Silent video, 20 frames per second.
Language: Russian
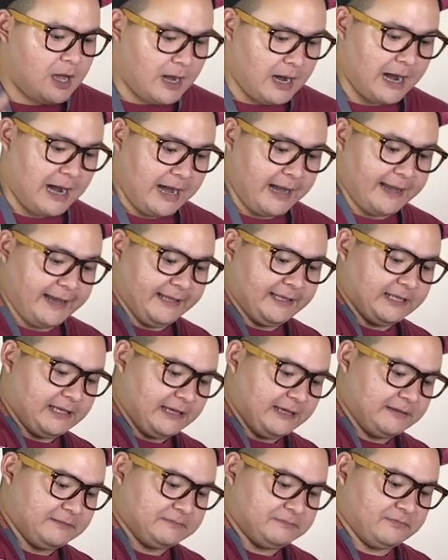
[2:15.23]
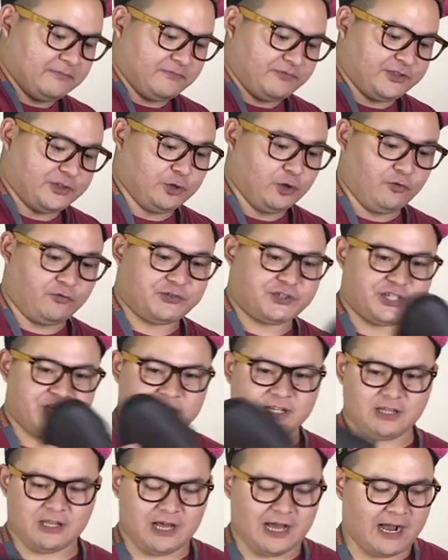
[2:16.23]
А, это все в
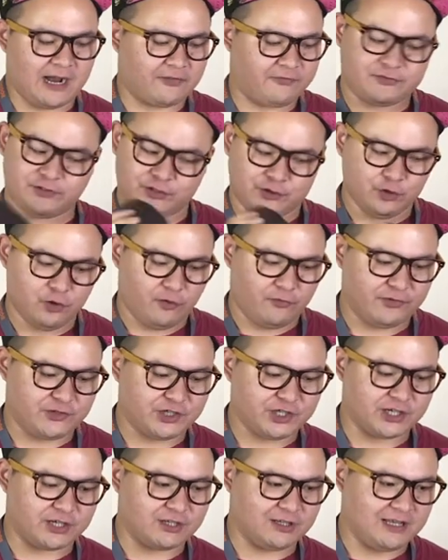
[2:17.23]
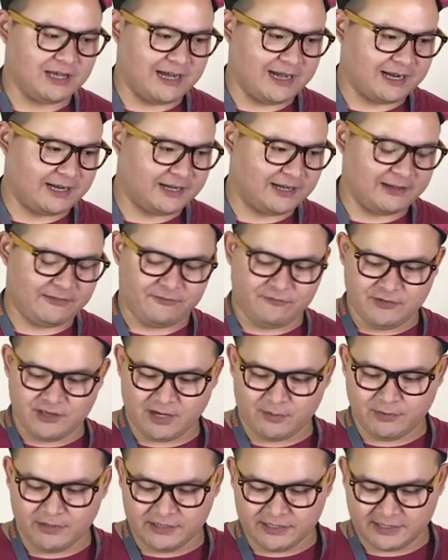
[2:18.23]
чехлах, все в чехлах а,
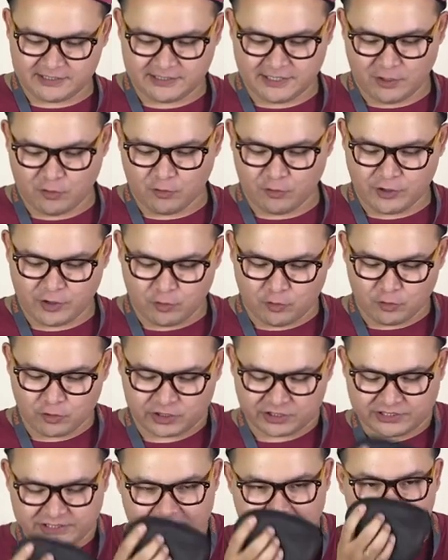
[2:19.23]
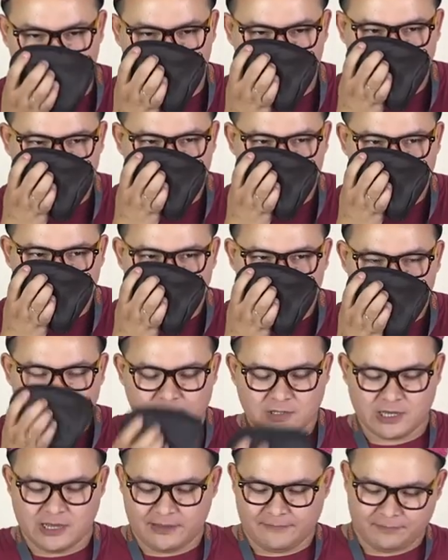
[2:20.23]
фирменных, такой кожзам.
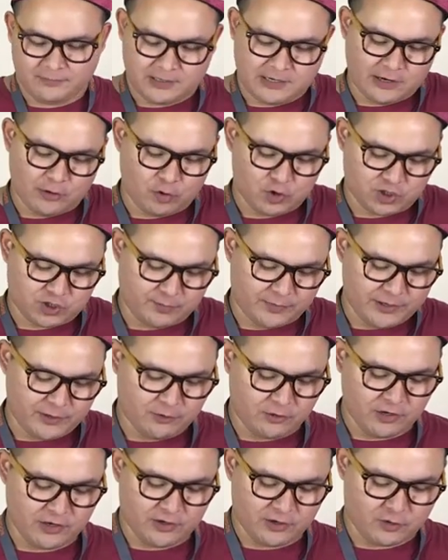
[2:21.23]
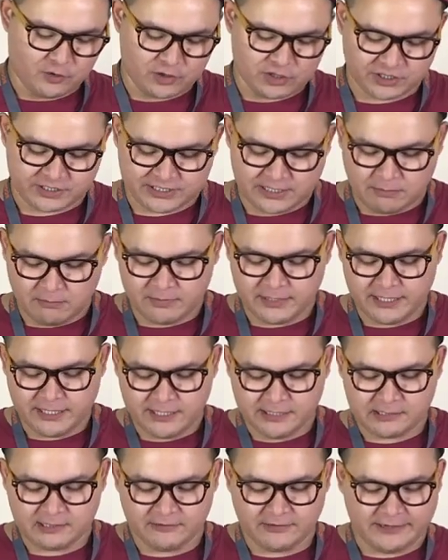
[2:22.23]
Да, хороший, прикольный кожзам.
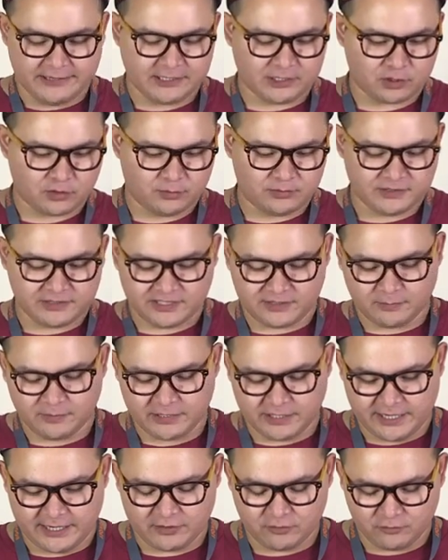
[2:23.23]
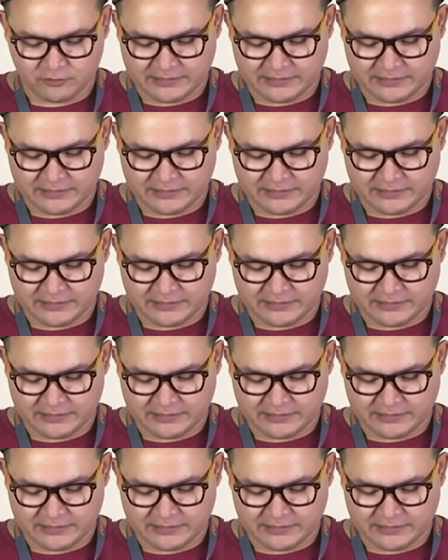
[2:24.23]
И давайте, собственно, смотреть.